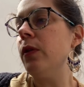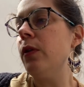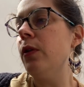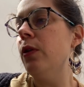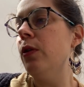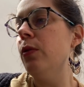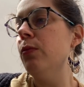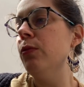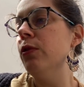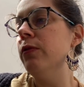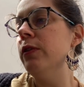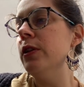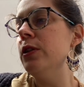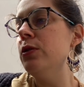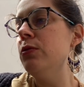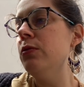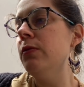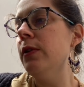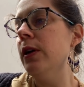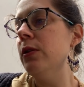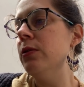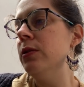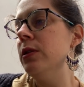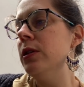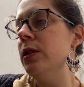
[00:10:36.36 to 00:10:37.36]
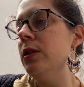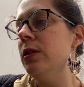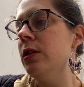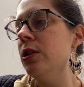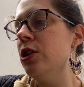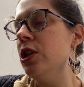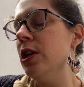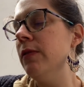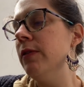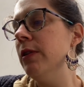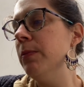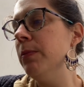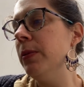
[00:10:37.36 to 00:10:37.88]
La mauvaise nouvelle aussi, c'est que
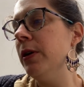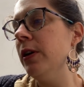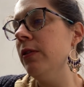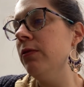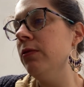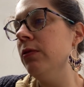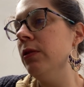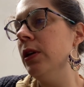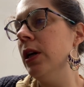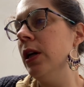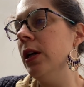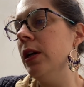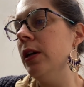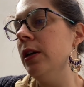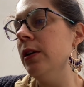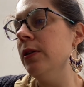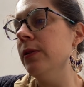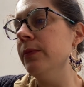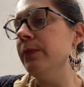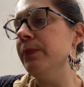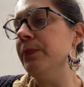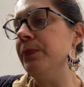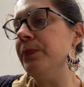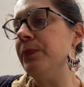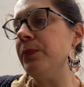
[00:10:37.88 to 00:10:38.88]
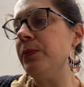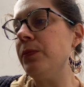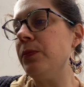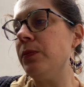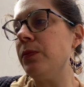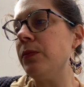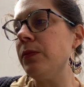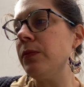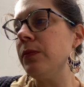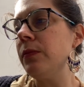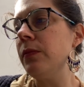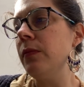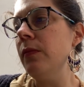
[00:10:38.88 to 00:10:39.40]
j'avais prévu d'aller euh,
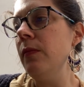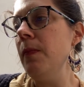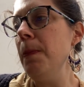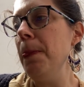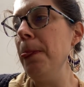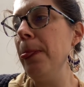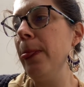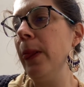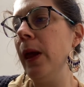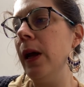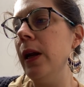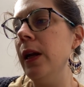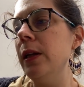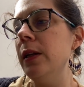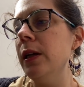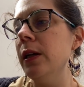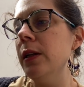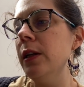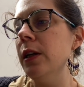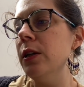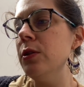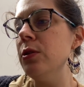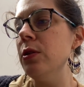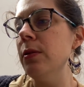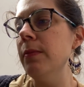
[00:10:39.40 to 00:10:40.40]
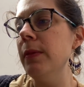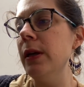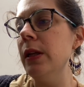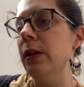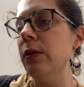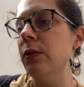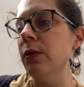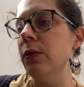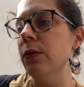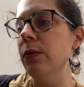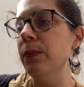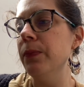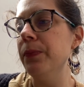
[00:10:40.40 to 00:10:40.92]
la dernière semaine
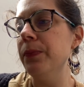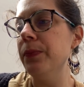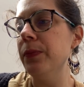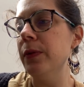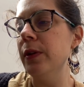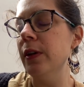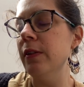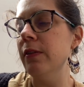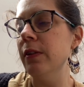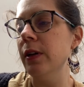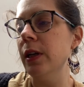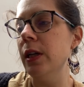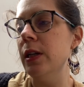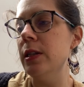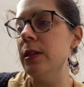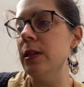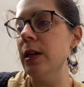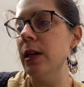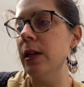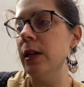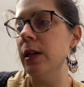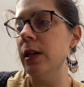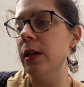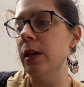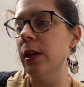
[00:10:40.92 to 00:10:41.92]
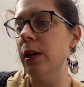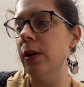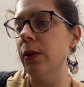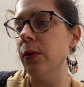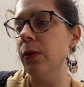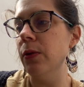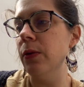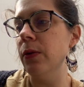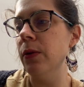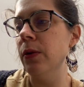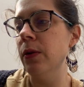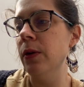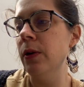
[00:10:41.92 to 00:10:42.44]
euh, d'avril, celle qui est
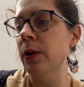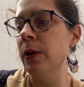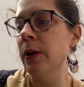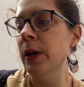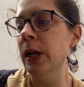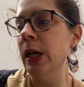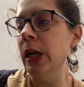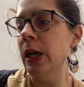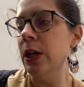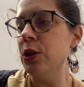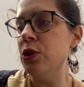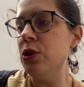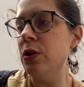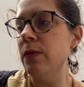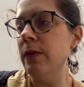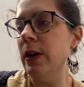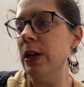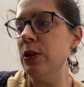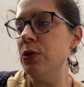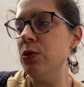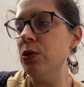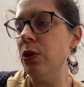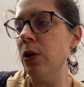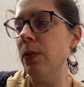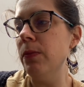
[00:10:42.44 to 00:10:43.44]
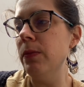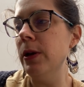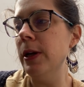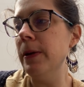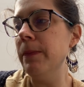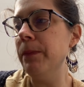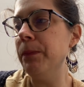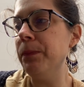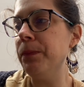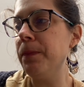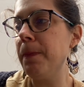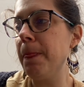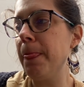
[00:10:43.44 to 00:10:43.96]
à cheval sur mai,
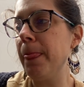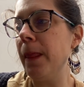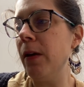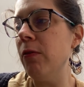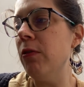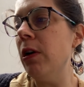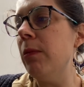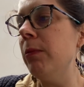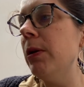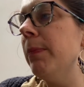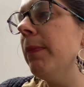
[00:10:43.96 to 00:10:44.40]
voir mes